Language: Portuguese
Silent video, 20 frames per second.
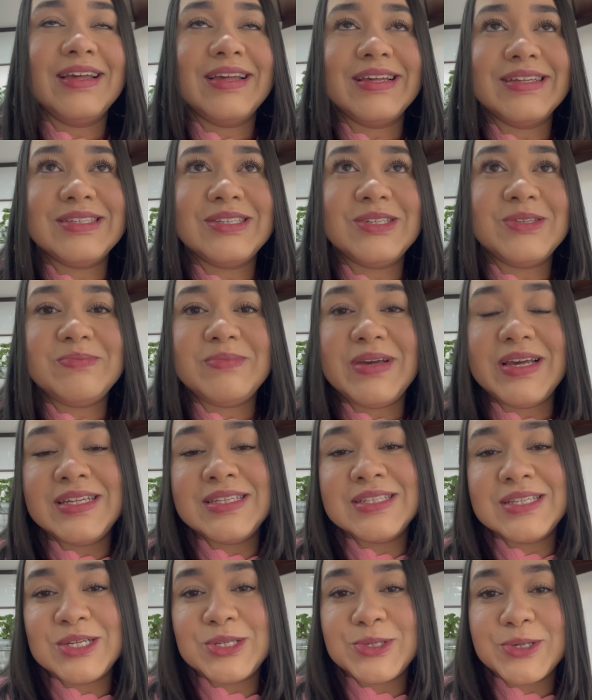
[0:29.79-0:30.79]
Que esse
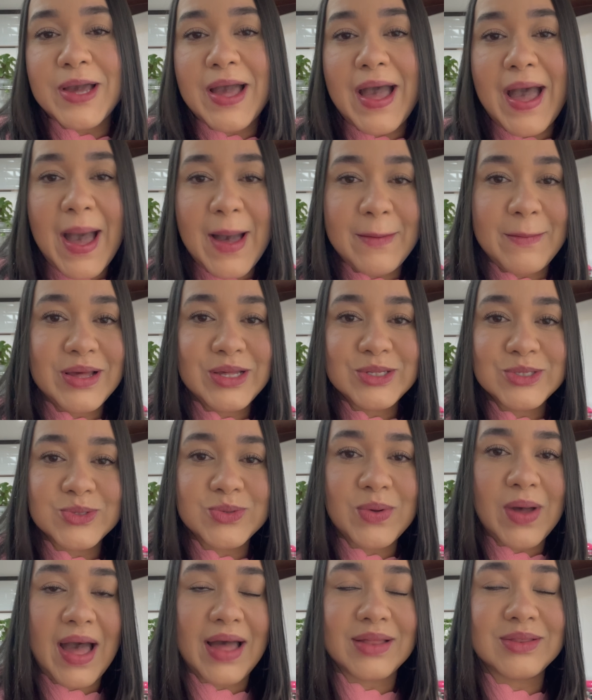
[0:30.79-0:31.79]
mês seja
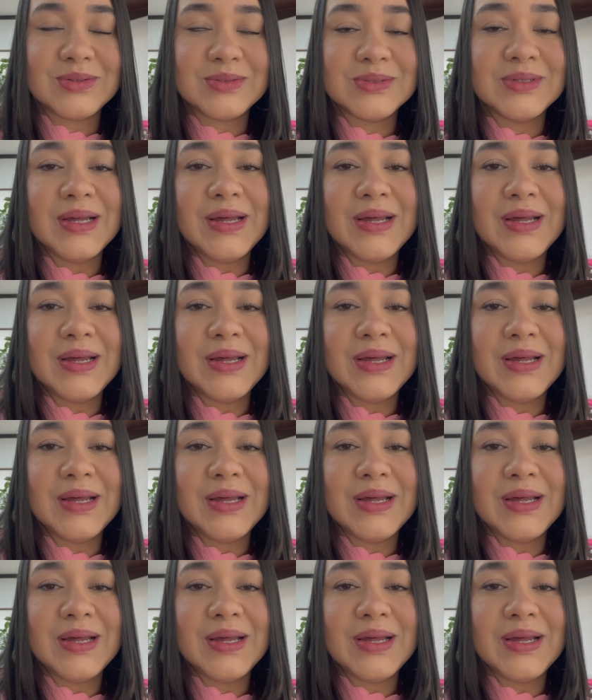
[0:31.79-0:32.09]
abençoado